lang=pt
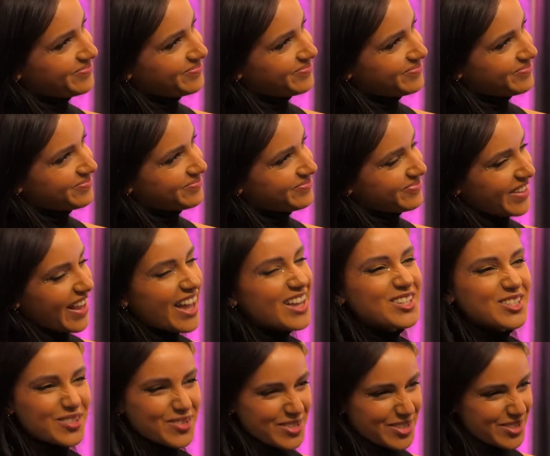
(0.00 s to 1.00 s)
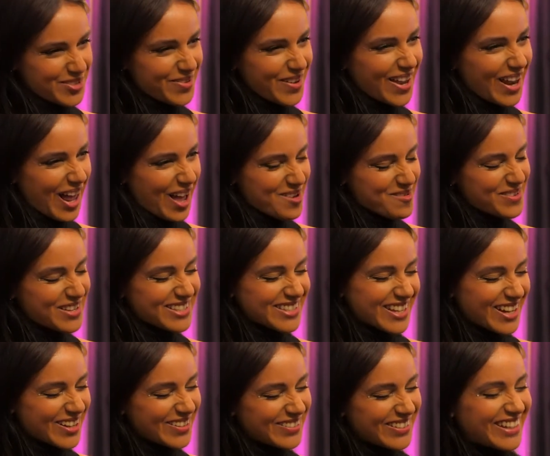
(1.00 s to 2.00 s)
Ah, é difícil falar, mas
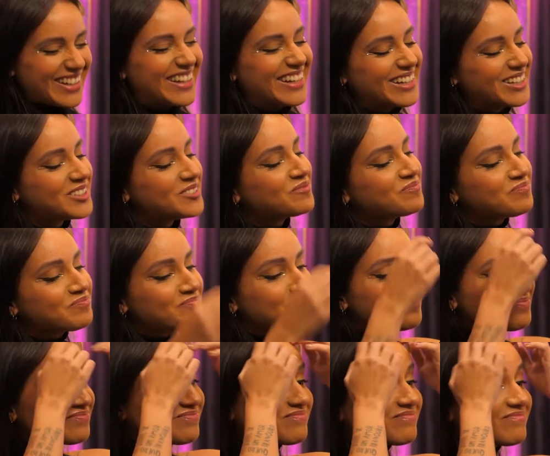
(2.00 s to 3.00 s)
calma. Forte, forte,